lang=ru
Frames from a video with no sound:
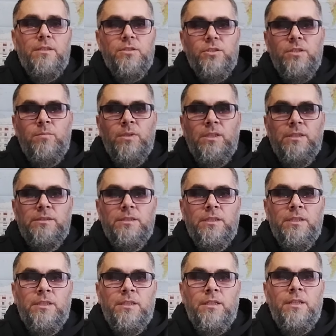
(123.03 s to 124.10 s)

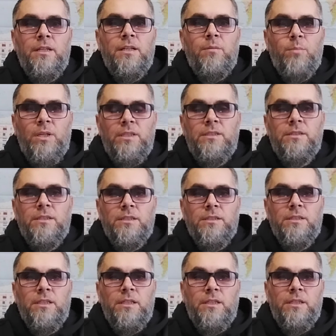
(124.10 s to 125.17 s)
жимолость, малина и
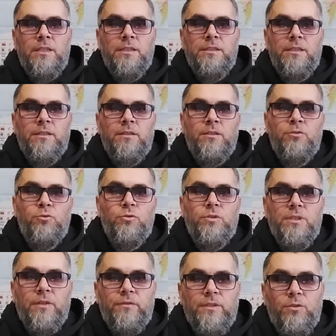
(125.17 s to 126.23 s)
так далее. Это
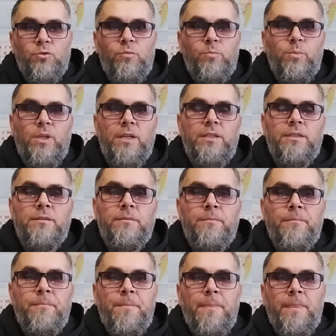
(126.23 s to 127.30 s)
идет на втором плане.
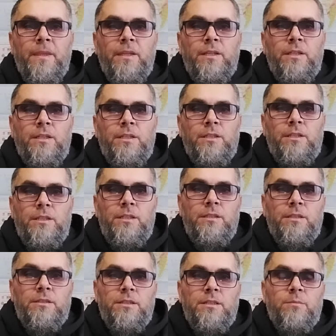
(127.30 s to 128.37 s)
И
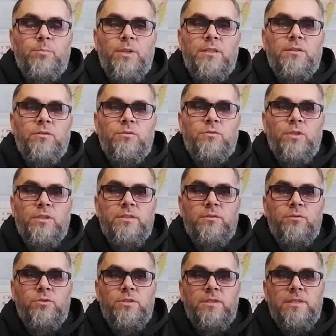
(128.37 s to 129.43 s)
на третьем плане у нас
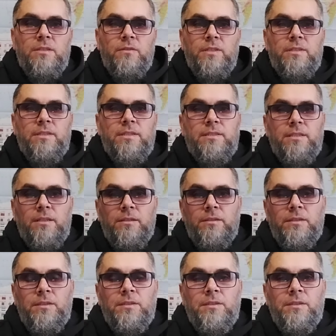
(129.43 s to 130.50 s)
должен создаваться
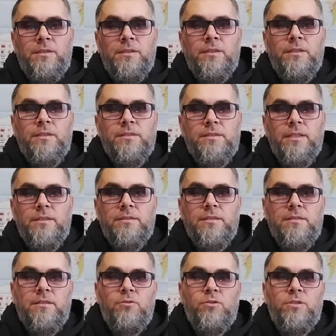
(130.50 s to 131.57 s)
сад. Сад
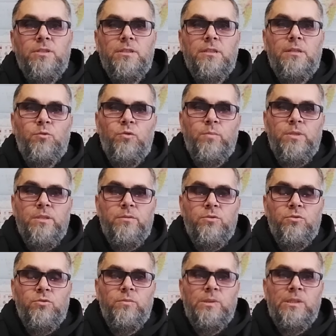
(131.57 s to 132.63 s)
создается таким образом,
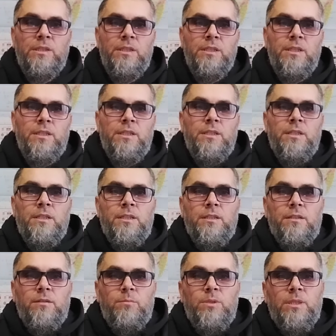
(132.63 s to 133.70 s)
чтобы
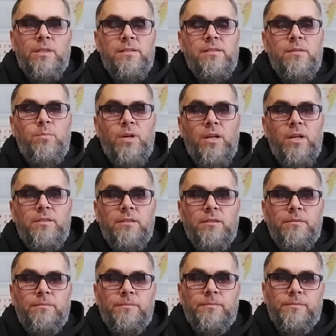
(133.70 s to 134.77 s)
э, было
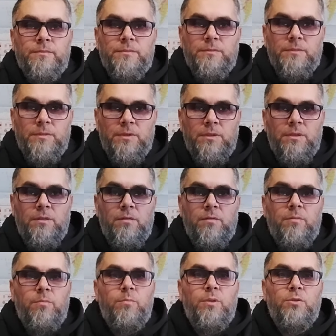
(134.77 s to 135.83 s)
разнообразие
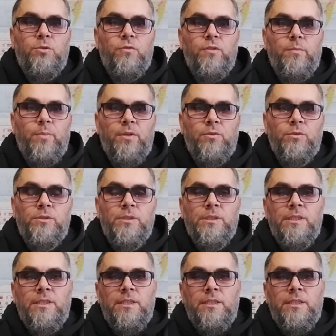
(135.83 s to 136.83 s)
э, плодовых пород.